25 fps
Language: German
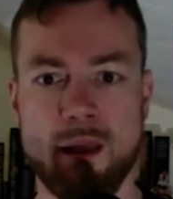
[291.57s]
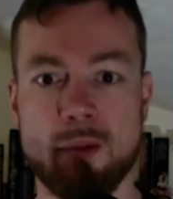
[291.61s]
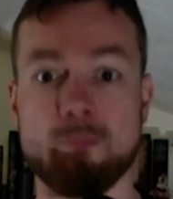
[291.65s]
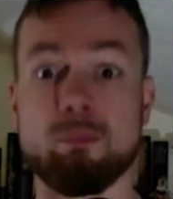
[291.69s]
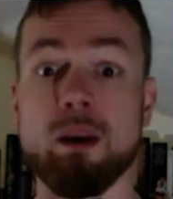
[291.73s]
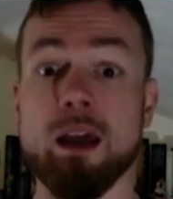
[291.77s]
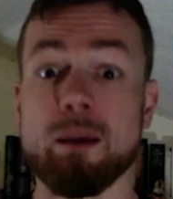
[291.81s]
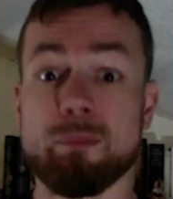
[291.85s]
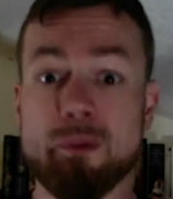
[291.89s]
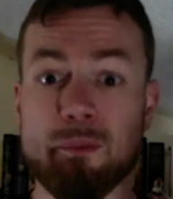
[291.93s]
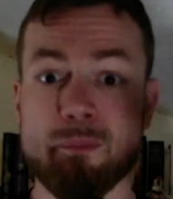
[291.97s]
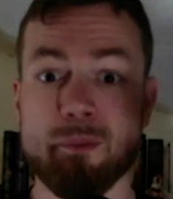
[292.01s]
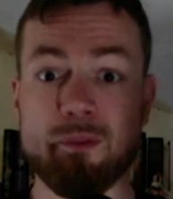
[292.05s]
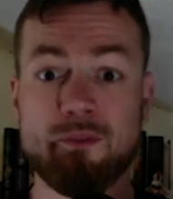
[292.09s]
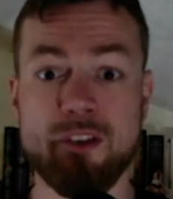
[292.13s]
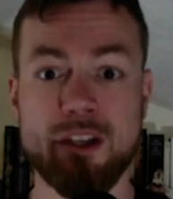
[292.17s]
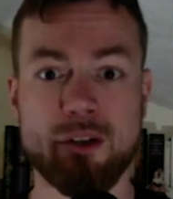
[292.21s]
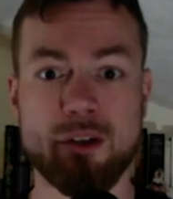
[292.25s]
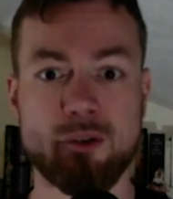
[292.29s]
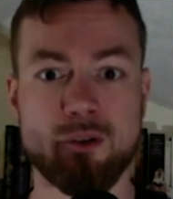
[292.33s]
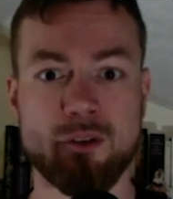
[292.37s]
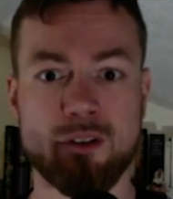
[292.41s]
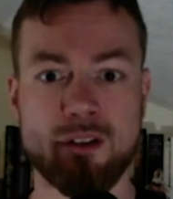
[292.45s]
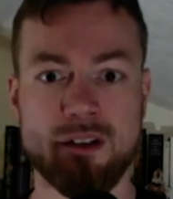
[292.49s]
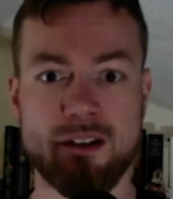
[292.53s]
Bleib in
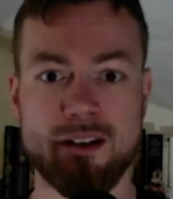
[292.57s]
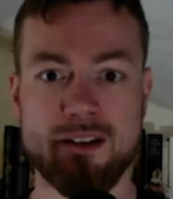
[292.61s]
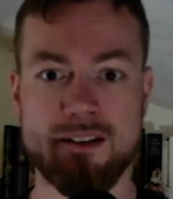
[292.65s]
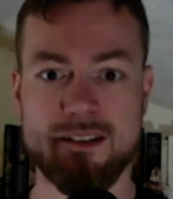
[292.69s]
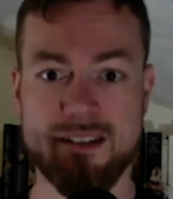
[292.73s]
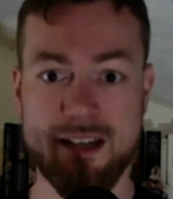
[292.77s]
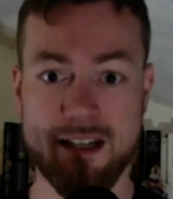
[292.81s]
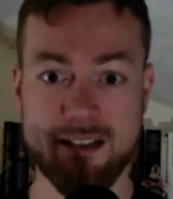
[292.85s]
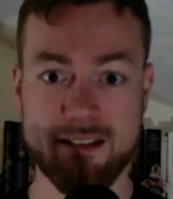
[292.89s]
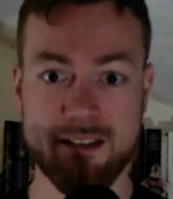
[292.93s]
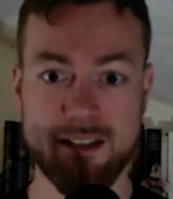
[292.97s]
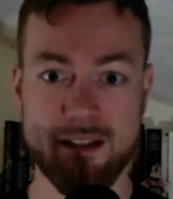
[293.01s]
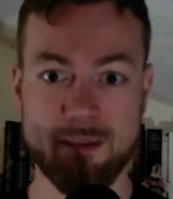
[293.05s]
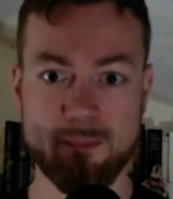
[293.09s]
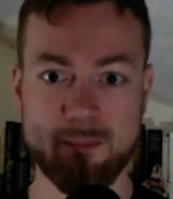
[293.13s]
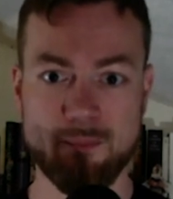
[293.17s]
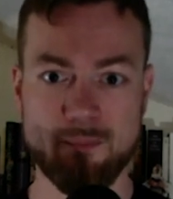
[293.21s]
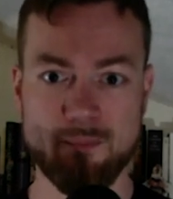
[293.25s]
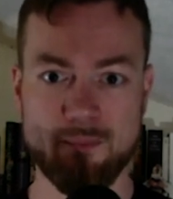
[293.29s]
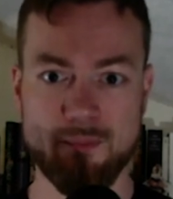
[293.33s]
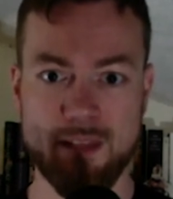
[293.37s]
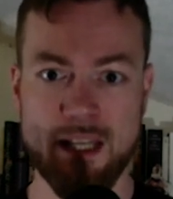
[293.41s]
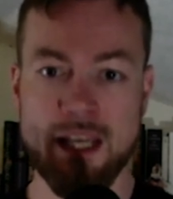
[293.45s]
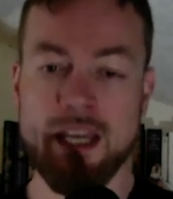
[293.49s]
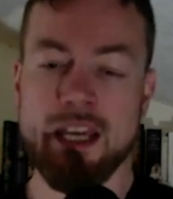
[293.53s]
Bewegung, sagt er.
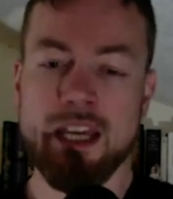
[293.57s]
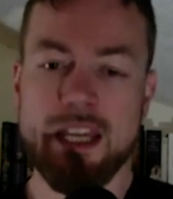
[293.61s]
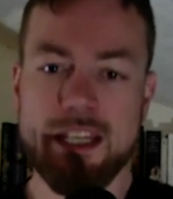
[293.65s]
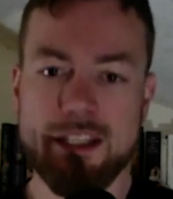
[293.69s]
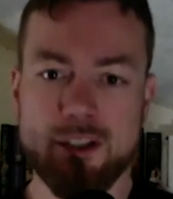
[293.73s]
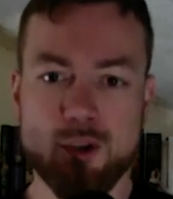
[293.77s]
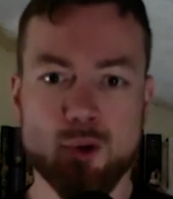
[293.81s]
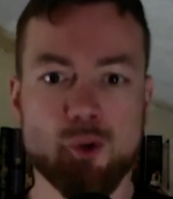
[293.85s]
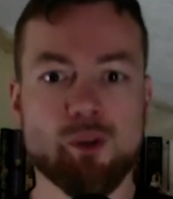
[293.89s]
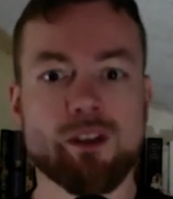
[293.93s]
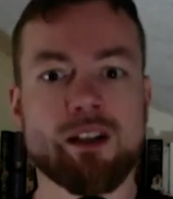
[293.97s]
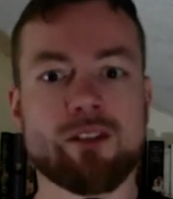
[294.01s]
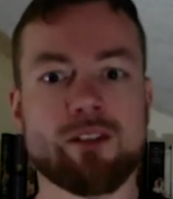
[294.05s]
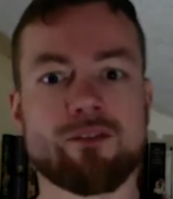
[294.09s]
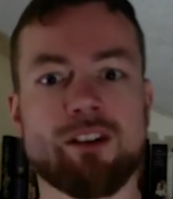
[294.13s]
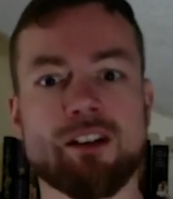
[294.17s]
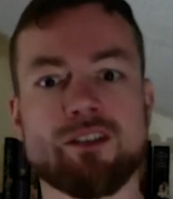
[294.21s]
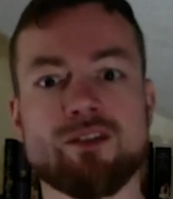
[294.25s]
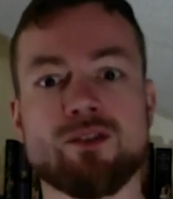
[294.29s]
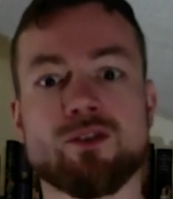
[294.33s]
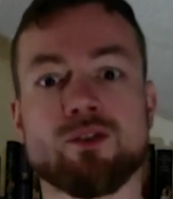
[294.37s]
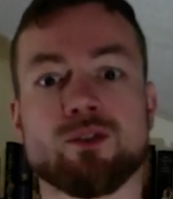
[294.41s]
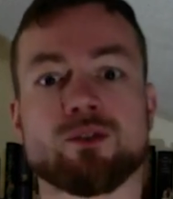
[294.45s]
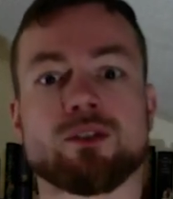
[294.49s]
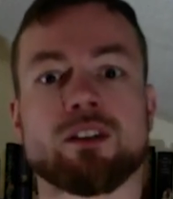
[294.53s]
Ich hol dir
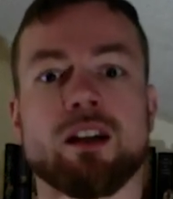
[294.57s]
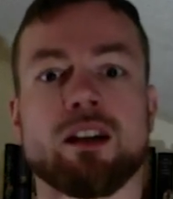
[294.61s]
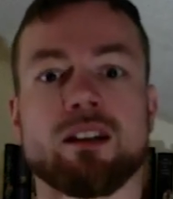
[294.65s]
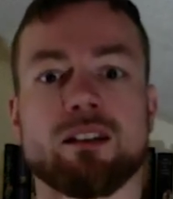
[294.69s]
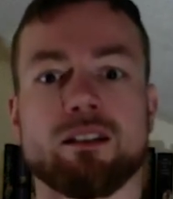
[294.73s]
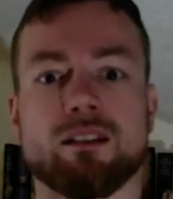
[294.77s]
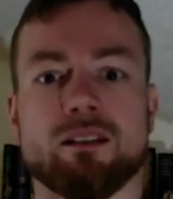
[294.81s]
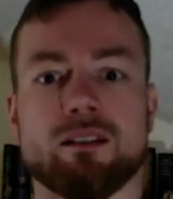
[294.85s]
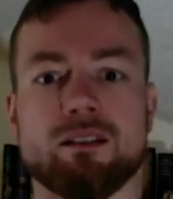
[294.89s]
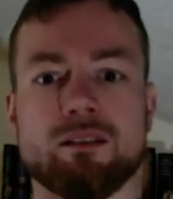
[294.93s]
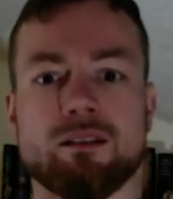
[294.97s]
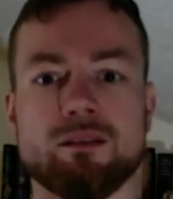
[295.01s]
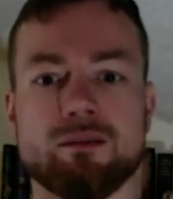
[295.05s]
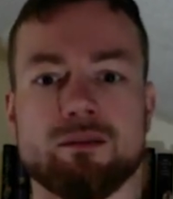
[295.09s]
was zu trinken.